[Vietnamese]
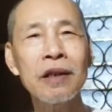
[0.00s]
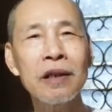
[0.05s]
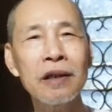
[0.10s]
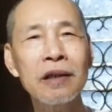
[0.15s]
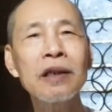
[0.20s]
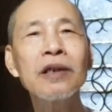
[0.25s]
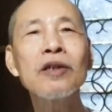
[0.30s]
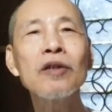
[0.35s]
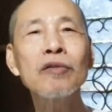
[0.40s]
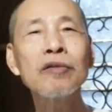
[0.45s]
Dạ.
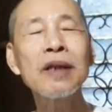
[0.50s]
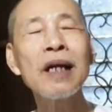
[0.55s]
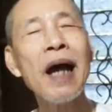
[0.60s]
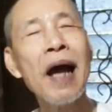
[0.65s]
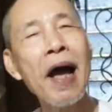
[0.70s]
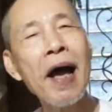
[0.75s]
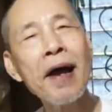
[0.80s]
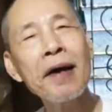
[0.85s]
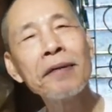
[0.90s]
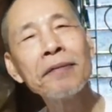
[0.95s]
thượng thượng thương thượng
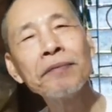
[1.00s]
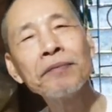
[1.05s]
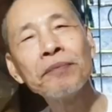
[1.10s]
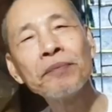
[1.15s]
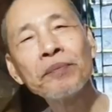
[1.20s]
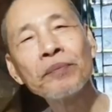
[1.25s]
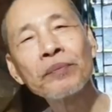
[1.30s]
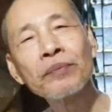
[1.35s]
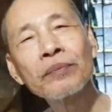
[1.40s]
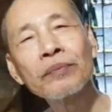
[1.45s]
hạ yeah.
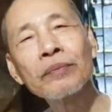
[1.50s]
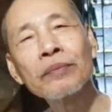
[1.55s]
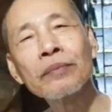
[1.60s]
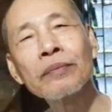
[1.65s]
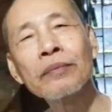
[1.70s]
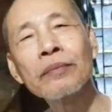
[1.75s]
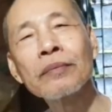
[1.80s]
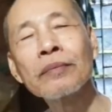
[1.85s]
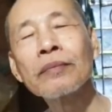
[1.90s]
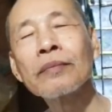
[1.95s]

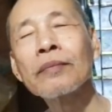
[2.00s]
À